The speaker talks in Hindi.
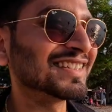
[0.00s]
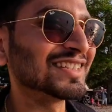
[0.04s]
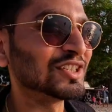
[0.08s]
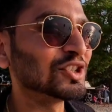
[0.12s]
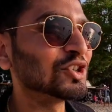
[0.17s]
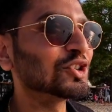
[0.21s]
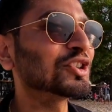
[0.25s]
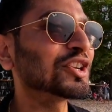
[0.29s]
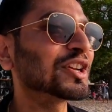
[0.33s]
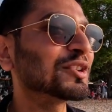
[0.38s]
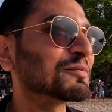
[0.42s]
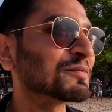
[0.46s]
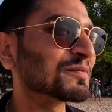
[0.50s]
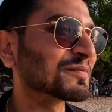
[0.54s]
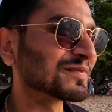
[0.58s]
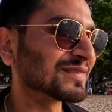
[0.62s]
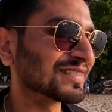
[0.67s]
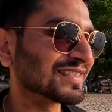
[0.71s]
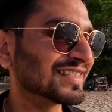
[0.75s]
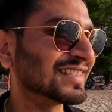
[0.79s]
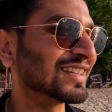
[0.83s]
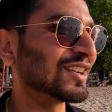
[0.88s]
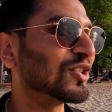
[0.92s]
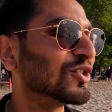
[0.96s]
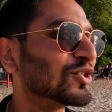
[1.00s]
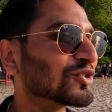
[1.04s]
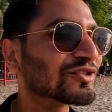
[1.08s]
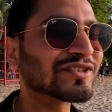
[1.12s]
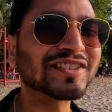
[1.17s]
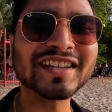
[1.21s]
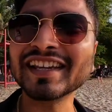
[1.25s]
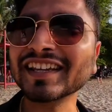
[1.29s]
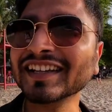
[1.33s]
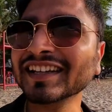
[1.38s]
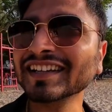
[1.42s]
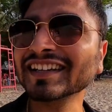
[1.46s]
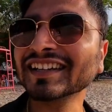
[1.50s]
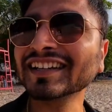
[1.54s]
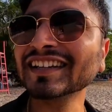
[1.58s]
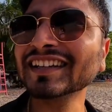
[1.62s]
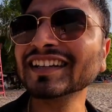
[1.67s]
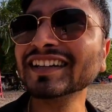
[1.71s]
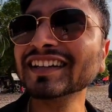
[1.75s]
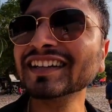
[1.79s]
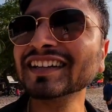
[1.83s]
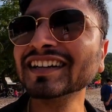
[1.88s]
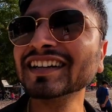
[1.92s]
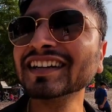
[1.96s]
यूट्यूब हु सिंह
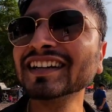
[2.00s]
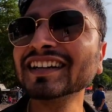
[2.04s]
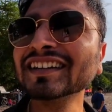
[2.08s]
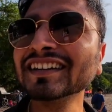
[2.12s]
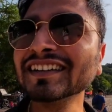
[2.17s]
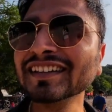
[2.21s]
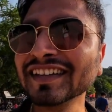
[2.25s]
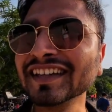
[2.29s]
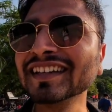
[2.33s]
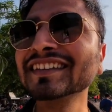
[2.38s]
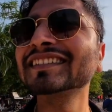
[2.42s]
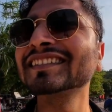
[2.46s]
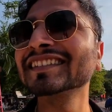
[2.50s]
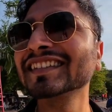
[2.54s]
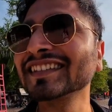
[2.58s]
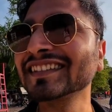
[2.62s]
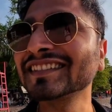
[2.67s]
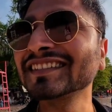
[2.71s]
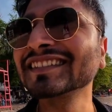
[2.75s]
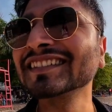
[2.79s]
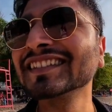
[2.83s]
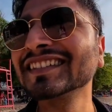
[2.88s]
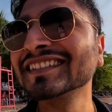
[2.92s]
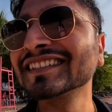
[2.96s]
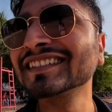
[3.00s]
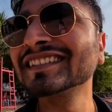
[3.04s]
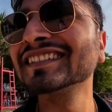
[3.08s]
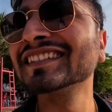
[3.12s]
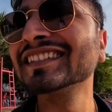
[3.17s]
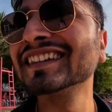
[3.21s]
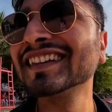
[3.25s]
यस यस यस